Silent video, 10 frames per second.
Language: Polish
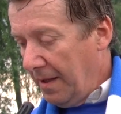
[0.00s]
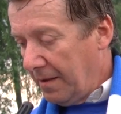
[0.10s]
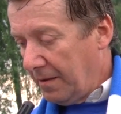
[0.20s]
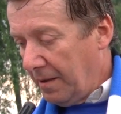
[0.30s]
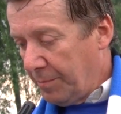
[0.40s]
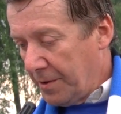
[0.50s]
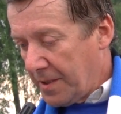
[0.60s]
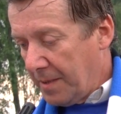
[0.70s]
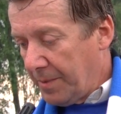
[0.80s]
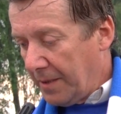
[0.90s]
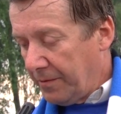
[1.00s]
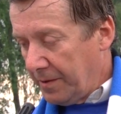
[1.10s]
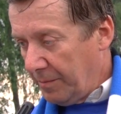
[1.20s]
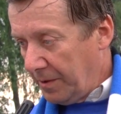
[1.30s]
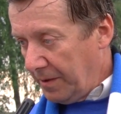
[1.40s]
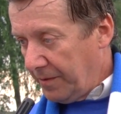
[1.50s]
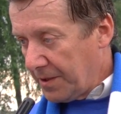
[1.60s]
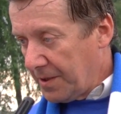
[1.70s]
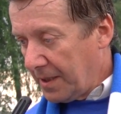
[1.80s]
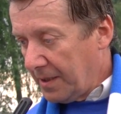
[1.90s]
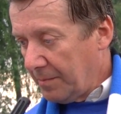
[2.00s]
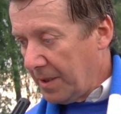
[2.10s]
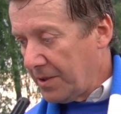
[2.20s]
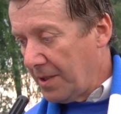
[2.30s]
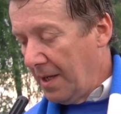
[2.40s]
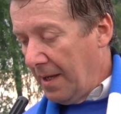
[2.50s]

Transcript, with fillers: o, polskie prawo, nie mogli wejść na ten mecz,